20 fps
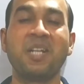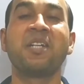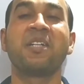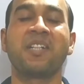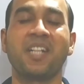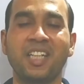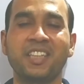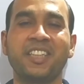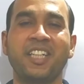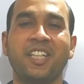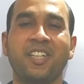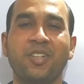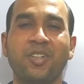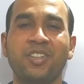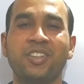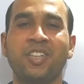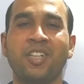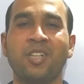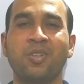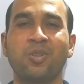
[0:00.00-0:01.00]
इंटरेस्टिंग
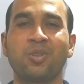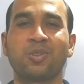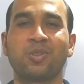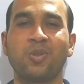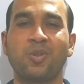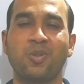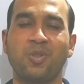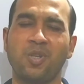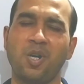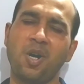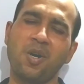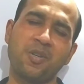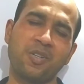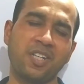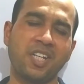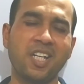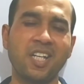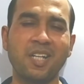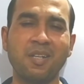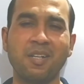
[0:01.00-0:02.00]
क्वेश्चन है दोस्तों और
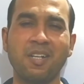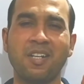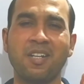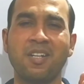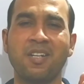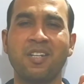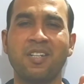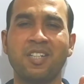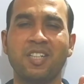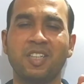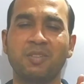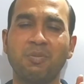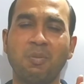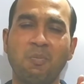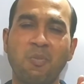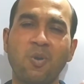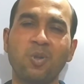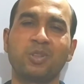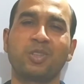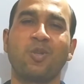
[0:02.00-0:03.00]
ये
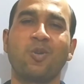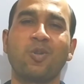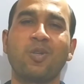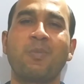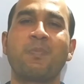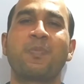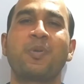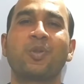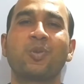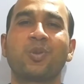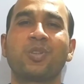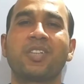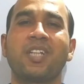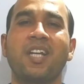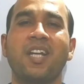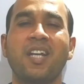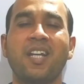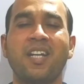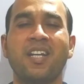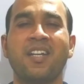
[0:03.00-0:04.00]
इसमें बहुत से लोग कंफ्यूज
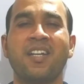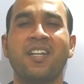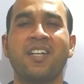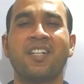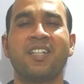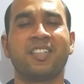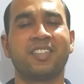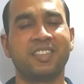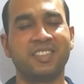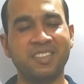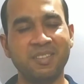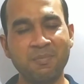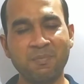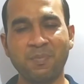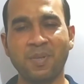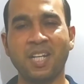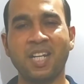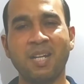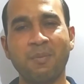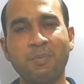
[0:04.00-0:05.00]
होते हैं
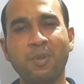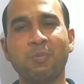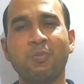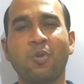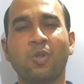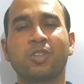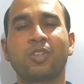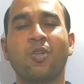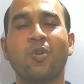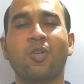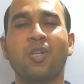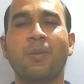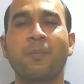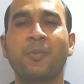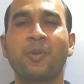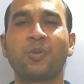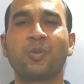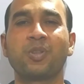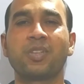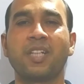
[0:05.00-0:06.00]
सिंपल है बट बहुत से लोग
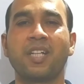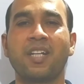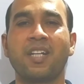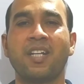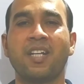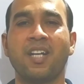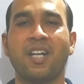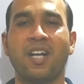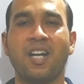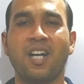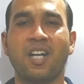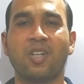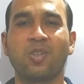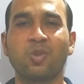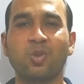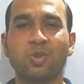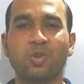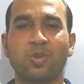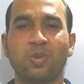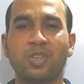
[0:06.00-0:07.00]
कंफ्यूज होते हैं
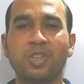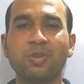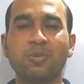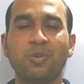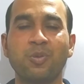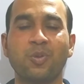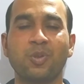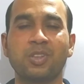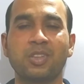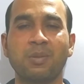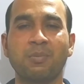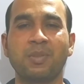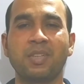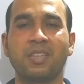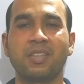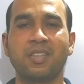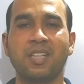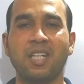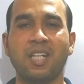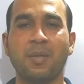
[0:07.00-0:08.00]
अगर दोस्तों इस वीडियो को
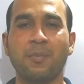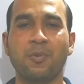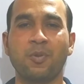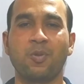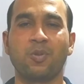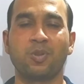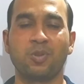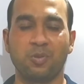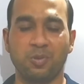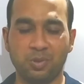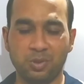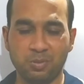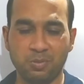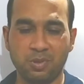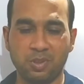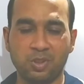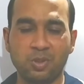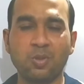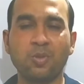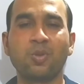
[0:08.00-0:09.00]
समझना है आपको तो
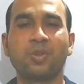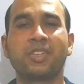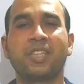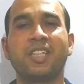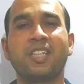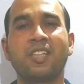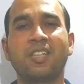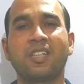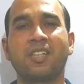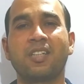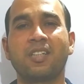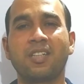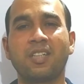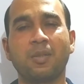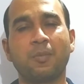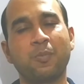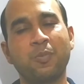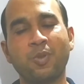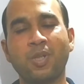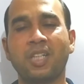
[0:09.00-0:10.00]
शुरू से इन
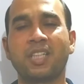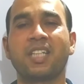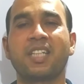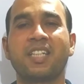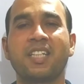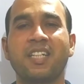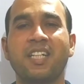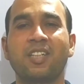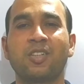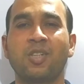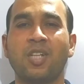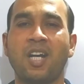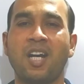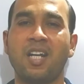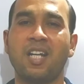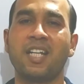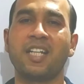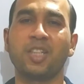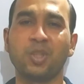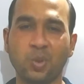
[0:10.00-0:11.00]
तक पूरा देखिए
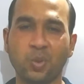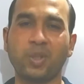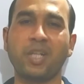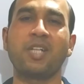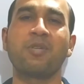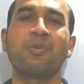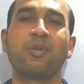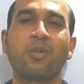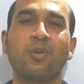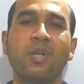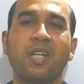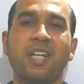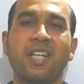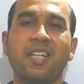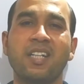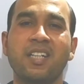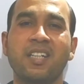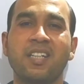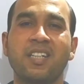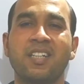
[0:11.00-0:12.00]
हालांकि छोटा ही वीडियो है
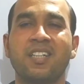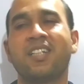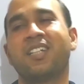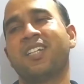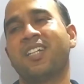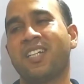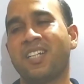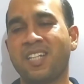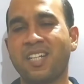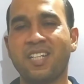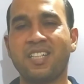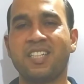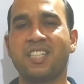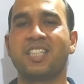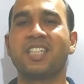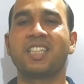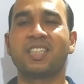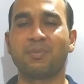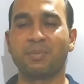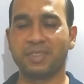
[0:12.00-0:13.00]

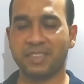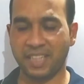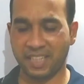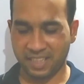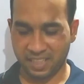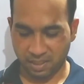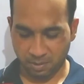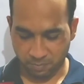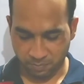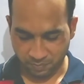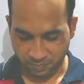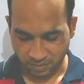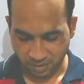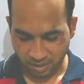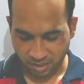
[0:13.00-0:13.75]
इजी समझ जाएंगे आप